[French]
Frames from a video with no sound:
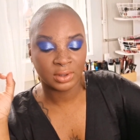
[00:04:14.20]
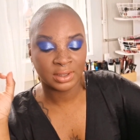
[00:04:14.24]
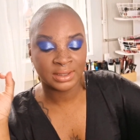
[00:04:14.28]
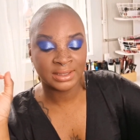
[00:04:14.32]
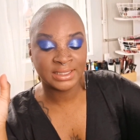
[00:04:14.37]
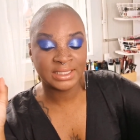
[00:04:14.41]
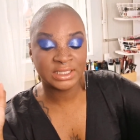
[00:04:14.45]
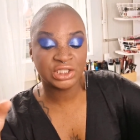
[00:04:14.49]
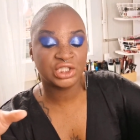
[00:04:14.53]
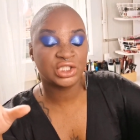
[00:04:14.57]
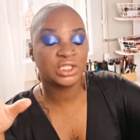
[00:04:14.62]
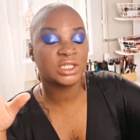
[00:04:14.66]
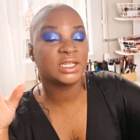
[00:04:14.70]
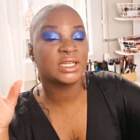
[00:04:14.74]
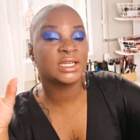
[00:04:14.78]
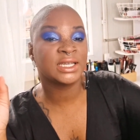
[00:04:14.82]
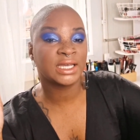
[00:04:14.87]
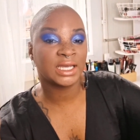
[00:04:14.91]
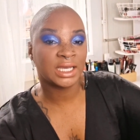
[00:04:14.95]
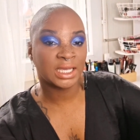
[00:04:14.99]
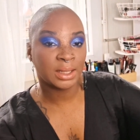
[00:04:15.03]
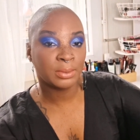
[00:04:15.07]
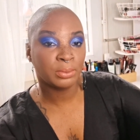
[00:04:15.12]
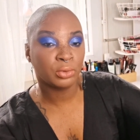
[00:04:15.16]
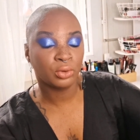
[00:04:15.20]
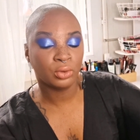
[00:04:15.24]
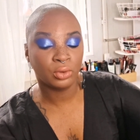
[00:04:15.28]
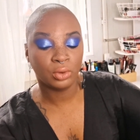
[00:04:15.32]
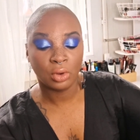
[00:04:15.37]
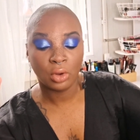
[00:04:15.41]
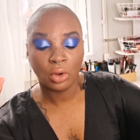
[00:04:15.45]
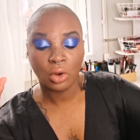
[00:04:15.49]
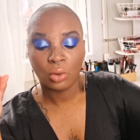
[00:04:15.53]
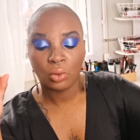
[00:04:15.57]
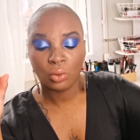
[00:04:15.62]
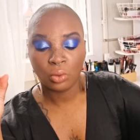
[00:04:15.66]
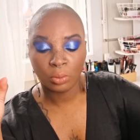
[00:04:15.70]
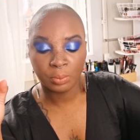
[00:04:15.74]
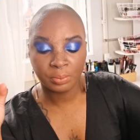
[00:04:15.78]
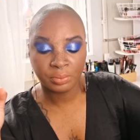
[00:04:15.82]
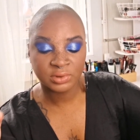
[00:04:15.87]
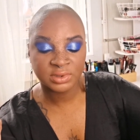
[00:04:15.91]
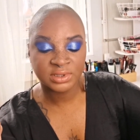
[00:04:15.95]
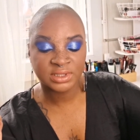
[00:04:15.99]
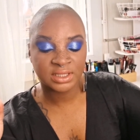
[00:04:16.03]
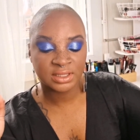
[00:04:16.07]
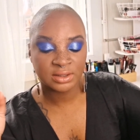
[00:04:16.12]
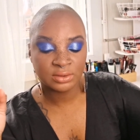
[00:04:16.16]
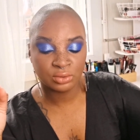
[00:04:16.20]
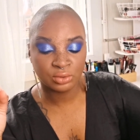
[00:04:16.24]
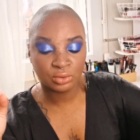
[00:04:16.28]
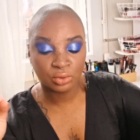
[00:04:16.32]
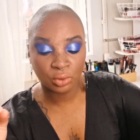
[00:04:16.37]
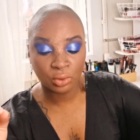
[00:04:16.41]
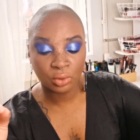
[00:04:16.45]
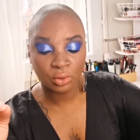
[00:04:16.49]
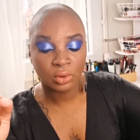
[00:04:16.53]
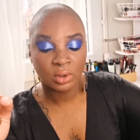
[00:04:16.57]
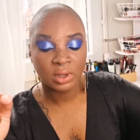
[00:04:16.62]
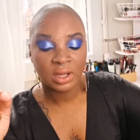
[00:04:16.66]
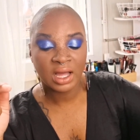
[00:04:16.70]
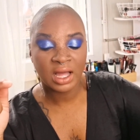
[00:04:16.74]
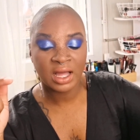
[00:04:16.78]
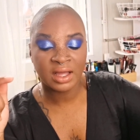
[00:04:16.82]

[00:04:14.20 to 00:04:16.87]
léger et crémeux composé d'eau